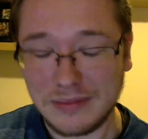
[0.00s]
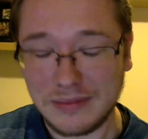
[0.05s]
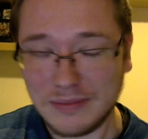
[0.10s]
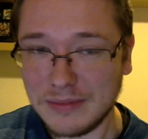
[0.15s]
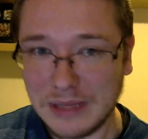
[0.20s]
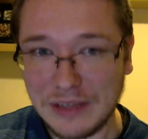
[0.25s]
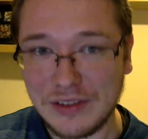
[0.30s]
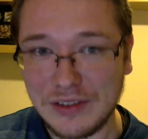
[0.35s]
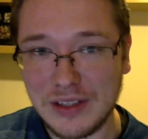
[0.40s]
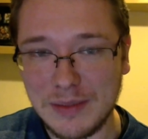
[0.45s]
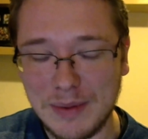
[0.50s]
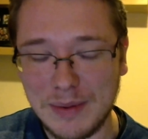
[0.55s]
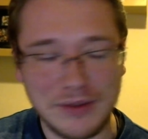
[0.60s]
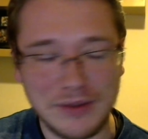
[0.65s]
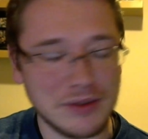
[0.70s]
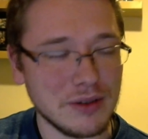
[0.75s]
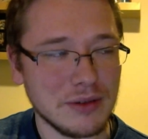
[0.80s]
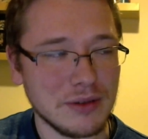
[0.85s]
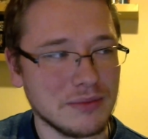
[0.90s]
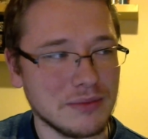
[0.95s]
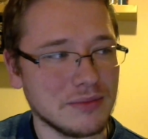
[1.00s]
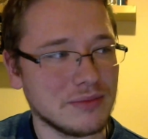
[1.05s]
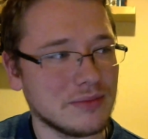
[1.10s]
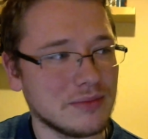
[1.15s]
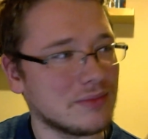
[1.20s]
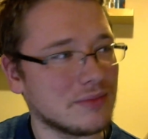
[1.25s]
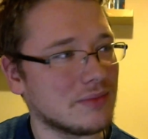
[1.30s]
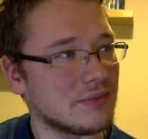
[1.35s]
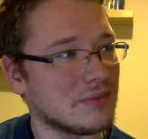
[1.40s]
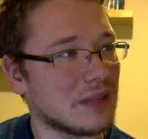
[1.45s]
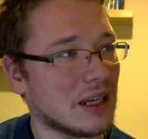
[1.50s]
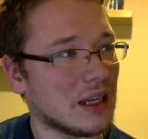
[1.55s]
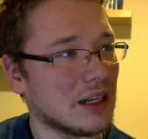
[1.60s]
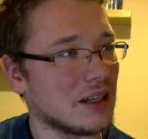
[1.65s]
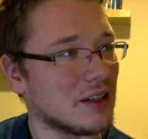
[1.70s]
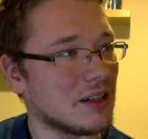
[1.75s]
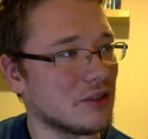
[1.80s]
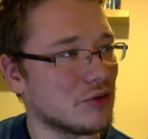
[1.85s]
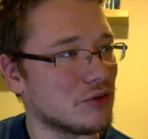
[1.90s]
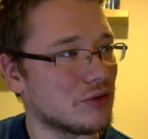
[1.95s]
Też to sprawdziłem,
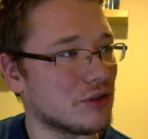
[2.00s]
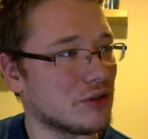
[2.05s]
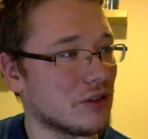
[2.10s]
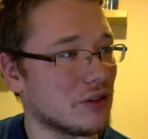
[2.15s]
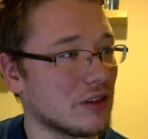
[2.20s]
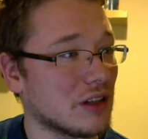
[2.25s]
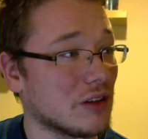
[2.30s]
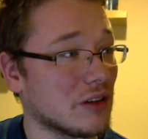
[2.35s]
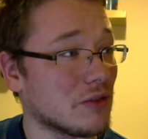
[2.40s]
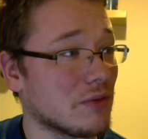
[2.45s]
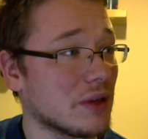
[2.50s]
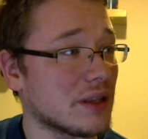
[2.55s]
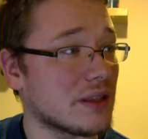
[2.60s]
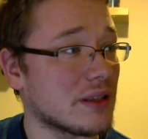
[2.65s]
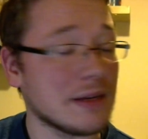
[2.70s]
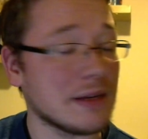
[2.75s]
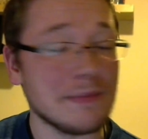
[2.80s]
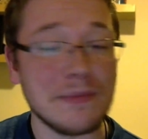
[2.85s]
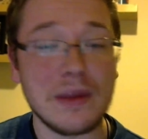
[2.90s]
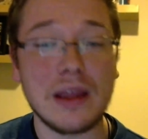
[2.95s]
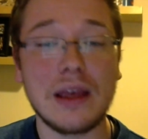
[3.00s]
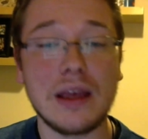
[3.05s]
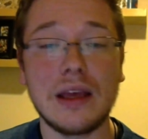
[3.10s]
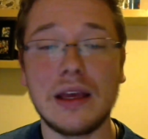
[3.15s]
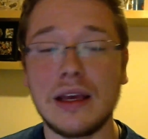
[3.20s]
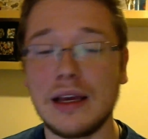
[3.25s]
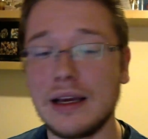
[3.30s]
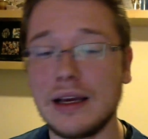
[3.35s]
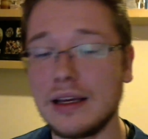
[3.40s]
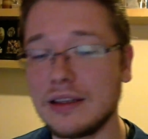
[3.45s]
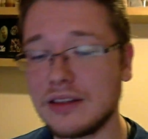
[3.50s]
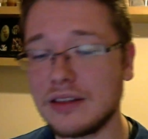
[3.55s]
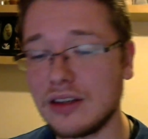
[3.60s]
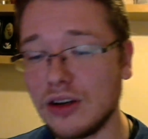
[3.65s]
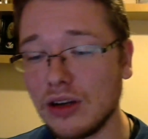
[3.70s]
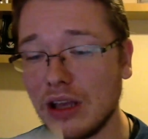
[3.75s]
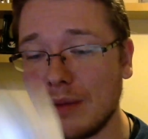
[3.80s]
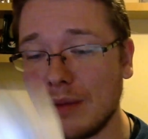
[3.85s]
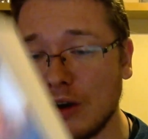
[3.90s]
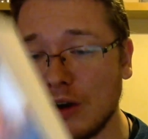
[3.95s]
ale już tylko na okładce. E, Trylogia Magów